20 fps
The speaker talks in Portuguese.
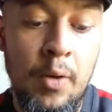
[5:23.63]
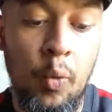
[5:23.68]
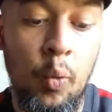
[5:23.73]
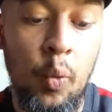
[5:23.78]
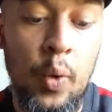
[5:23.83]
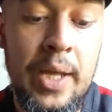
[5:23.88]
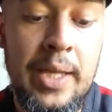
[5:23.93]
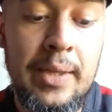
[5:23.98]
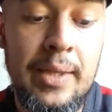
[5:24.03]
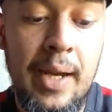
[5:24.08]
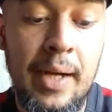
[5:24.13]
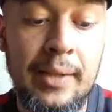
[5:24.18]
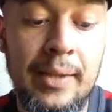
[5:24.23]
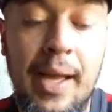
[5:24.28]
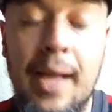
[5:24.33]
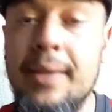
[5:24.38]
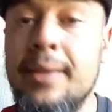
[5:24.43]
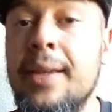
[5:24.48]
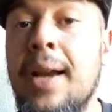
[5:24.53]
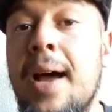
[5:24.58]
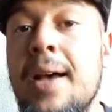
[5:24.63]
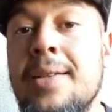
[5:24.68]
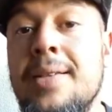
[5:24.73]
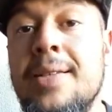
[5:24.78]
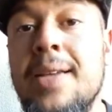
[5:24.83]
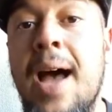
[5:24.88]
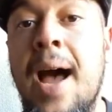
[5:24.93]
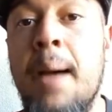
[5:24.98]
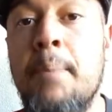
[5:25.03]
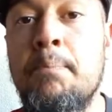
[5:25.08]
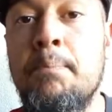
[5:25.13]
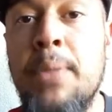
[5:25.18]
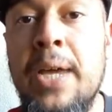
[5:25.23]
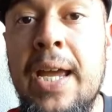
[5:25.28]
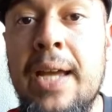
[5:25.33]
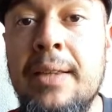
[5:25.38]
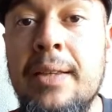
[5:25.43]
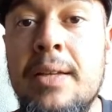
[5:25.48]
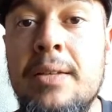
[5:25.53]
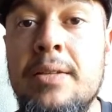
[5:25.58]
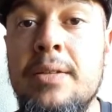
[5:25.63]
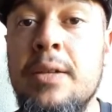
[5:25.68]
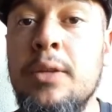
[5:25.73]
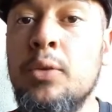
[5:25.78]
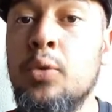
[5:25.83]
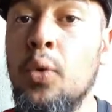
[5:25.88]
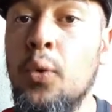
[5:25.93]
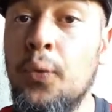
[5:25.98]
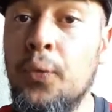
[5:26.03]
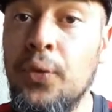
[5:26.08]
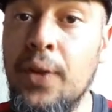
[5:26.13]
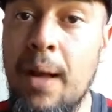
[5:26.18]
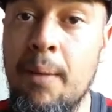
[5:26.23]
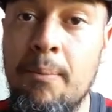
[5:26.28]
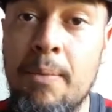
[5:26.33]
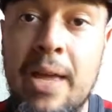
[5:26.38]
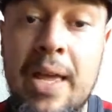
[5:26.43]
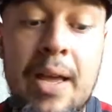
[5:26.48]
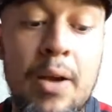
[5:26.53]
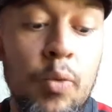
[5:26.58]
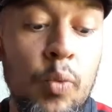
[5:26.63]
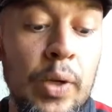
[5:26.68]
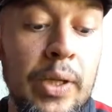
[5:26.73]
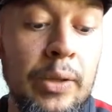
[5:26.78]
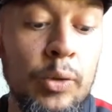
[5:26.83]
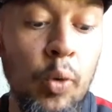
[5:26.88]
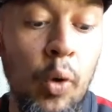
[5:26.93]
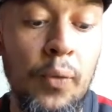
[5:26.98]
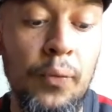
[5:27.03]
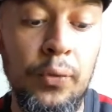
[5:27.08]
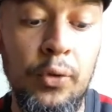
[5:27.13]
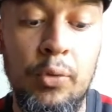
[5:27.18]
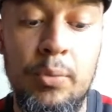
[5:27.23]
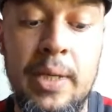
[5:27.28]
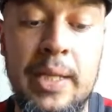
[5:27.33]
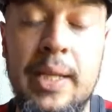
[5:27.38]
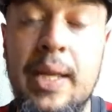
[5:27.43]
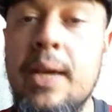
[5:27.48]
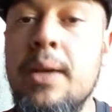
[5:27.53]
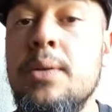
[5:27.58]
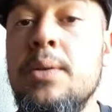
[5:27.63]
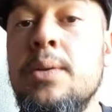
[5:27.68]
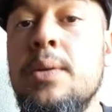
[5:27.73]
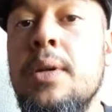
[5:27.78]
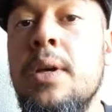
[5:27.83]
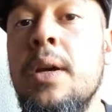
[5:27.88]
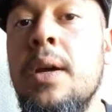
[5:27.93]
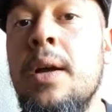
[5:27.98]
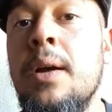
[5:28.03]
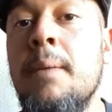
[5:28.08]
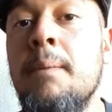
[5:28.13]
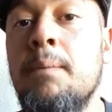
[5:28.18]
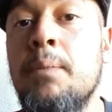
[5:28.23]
O Inter está atrás apenas do Flamengo e do Fluminense